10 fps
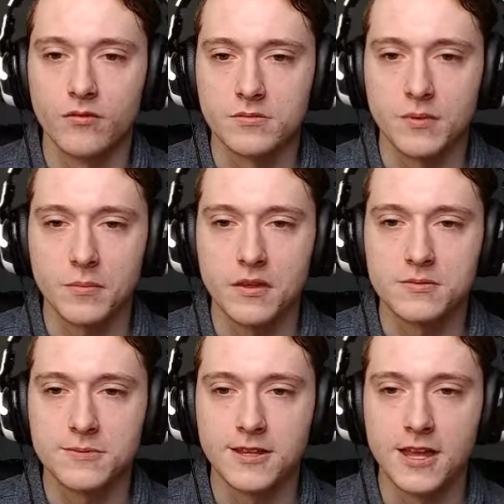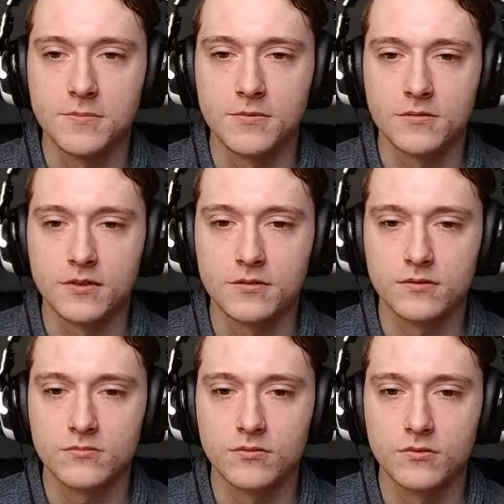was macht man jetzt mit Kelp? Da war,
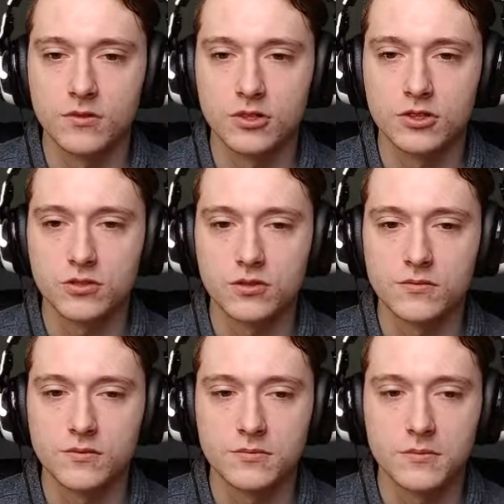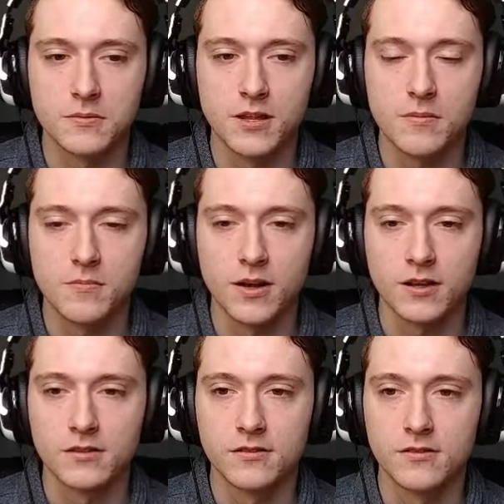hier steht nirgendwo, was man mit Kelp machen kann.